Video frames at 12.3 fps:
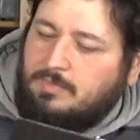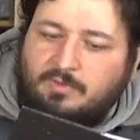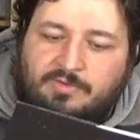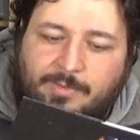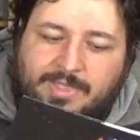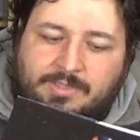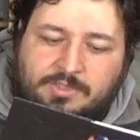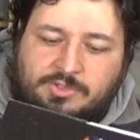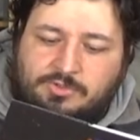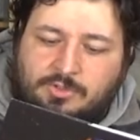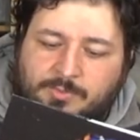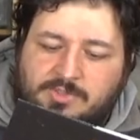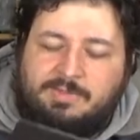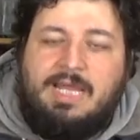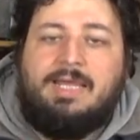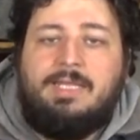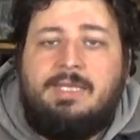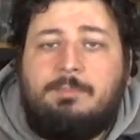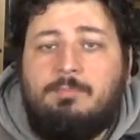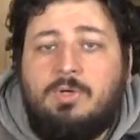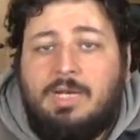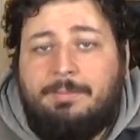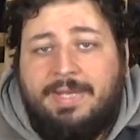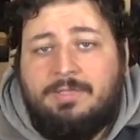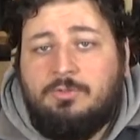ovviamente ci sono possibilità anche di
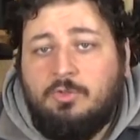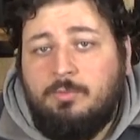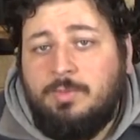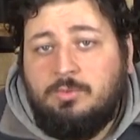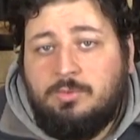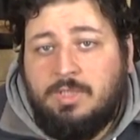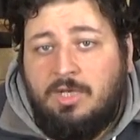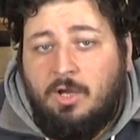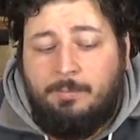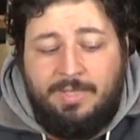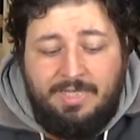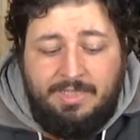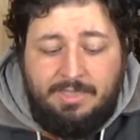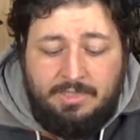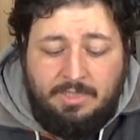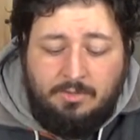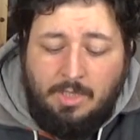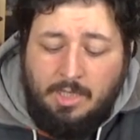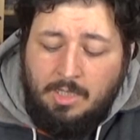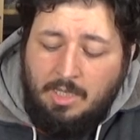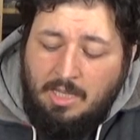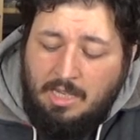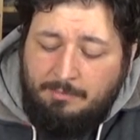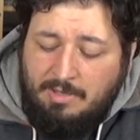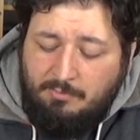abbonamento come tutte le opere in edicola,
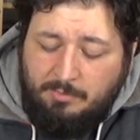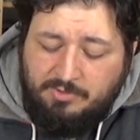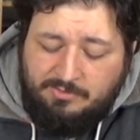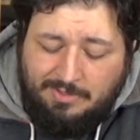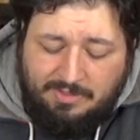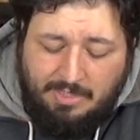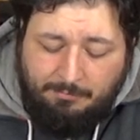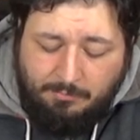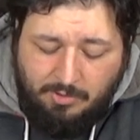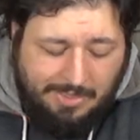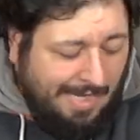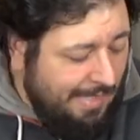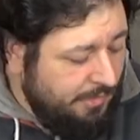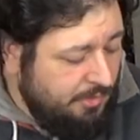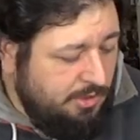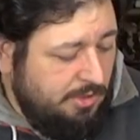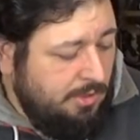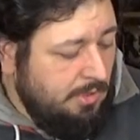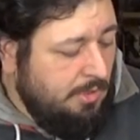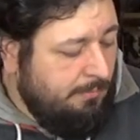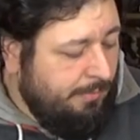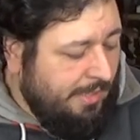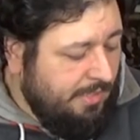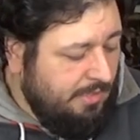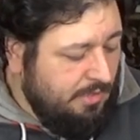abbiamo la possibilità di abbonarci
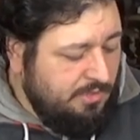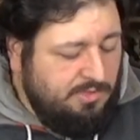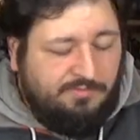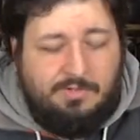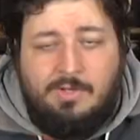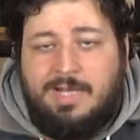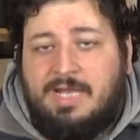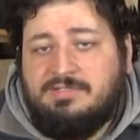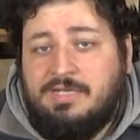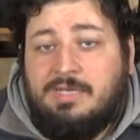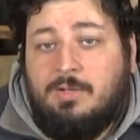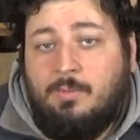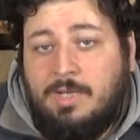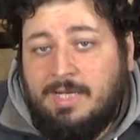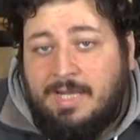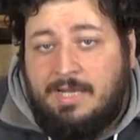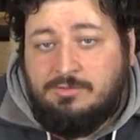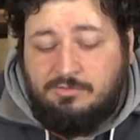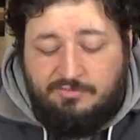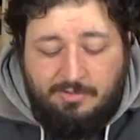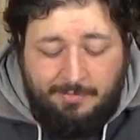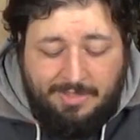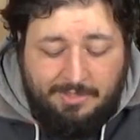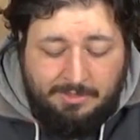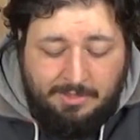per riceverlo a casa, in quel caso
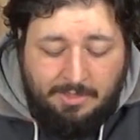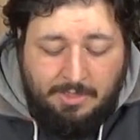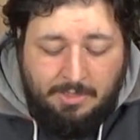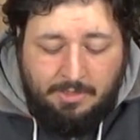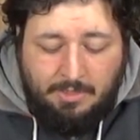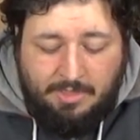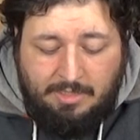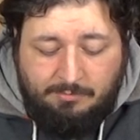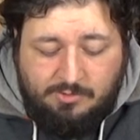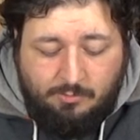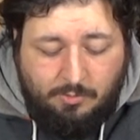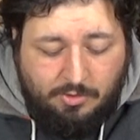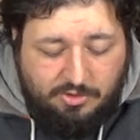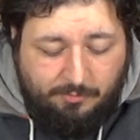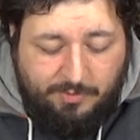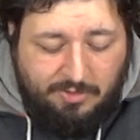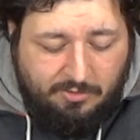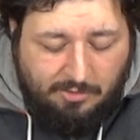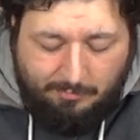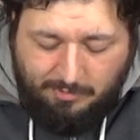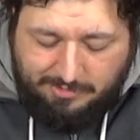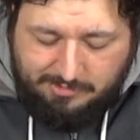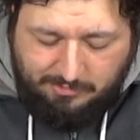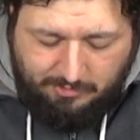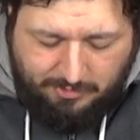ovviamente Games Workshop in
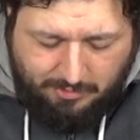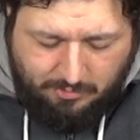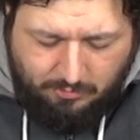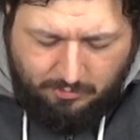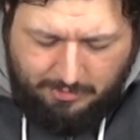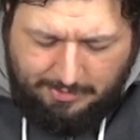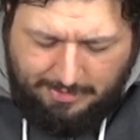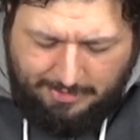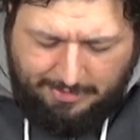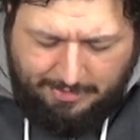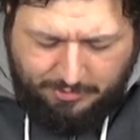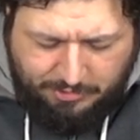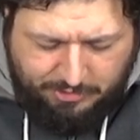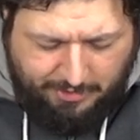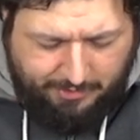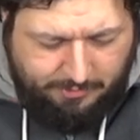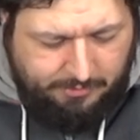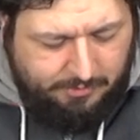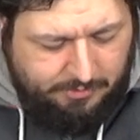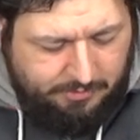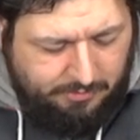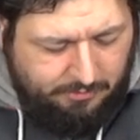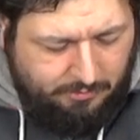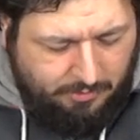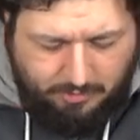collaborazione con la Hachette, se
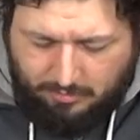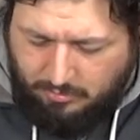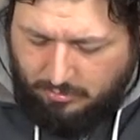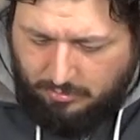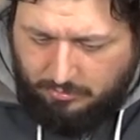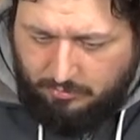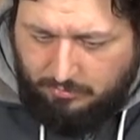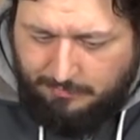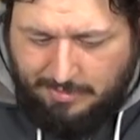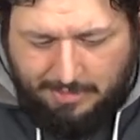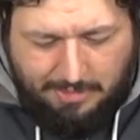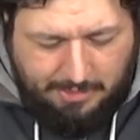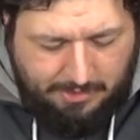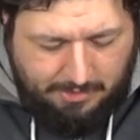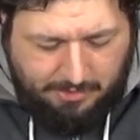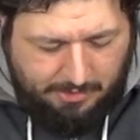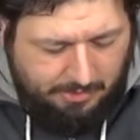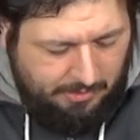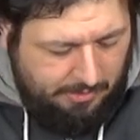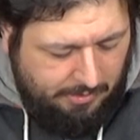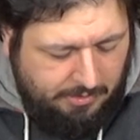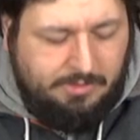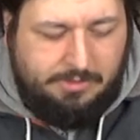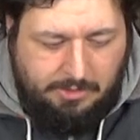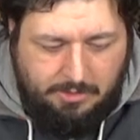non ricordo
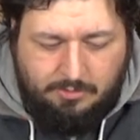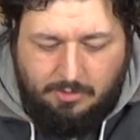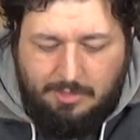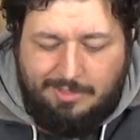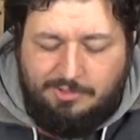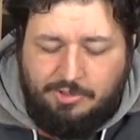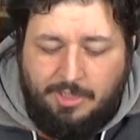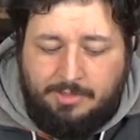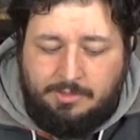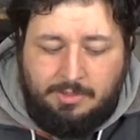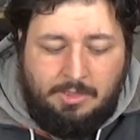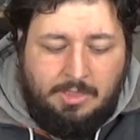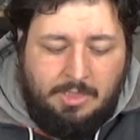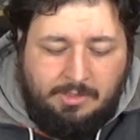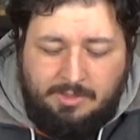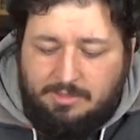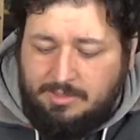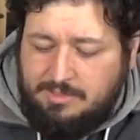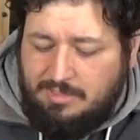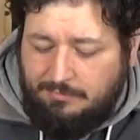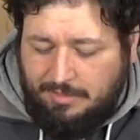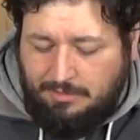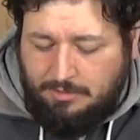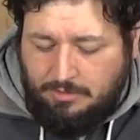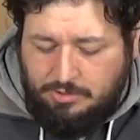male, sì, con la Hachette,
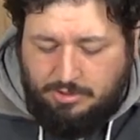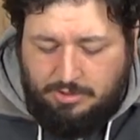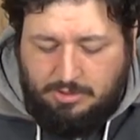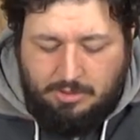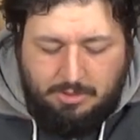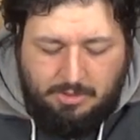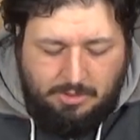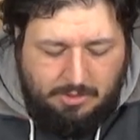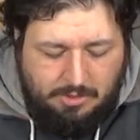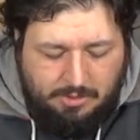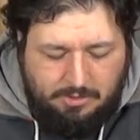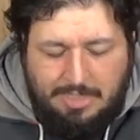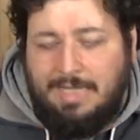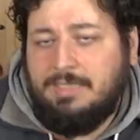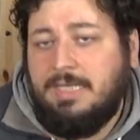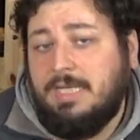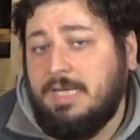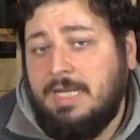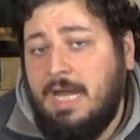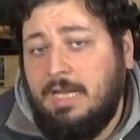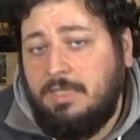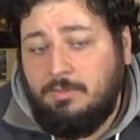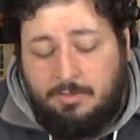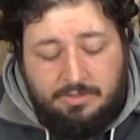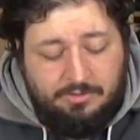tendenzialmente ci eh, dà dei
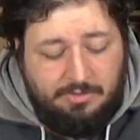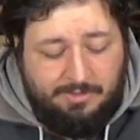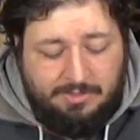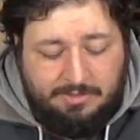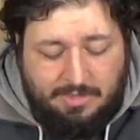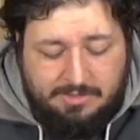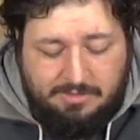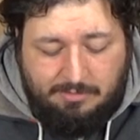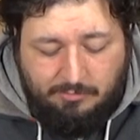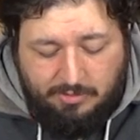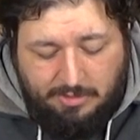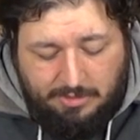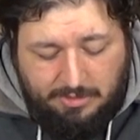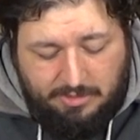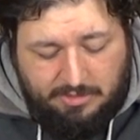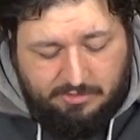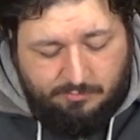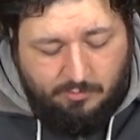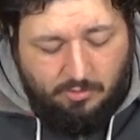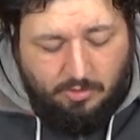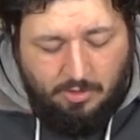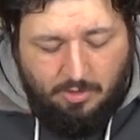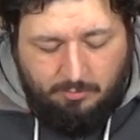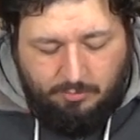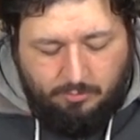regali, quindi solitamente attrezzi da modellismo,
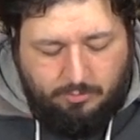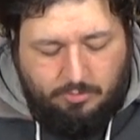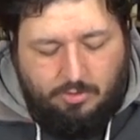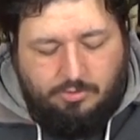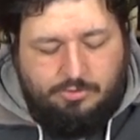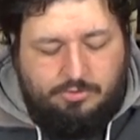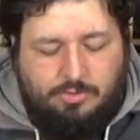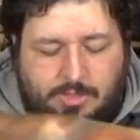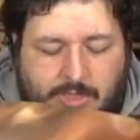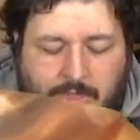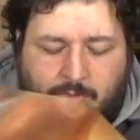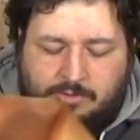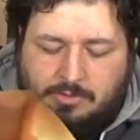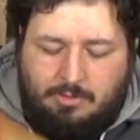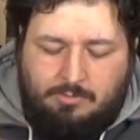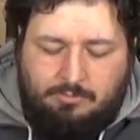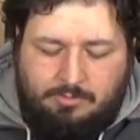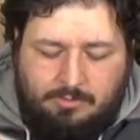piuttosto che, questo è